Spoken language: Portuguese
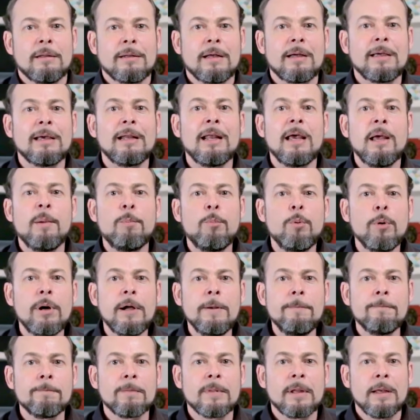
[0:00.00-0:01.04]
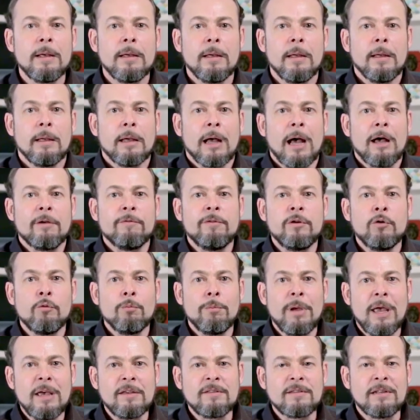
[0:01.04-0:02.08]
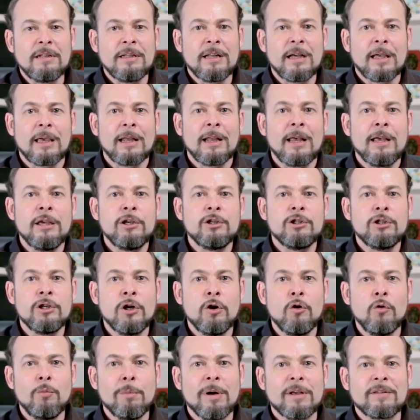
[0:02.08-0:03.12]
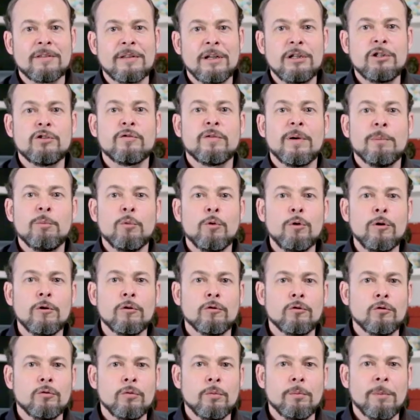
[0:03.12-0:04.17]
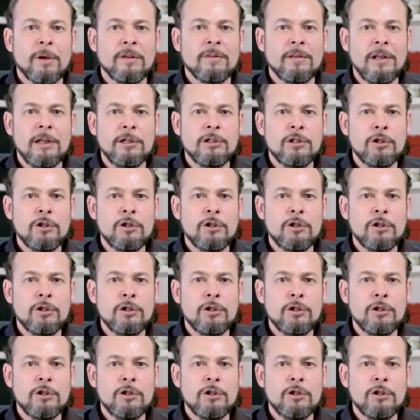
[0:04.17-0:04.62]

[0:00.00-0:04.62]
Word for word: Naquela época, Havia um mestre naquela região bastante famoso, mas ele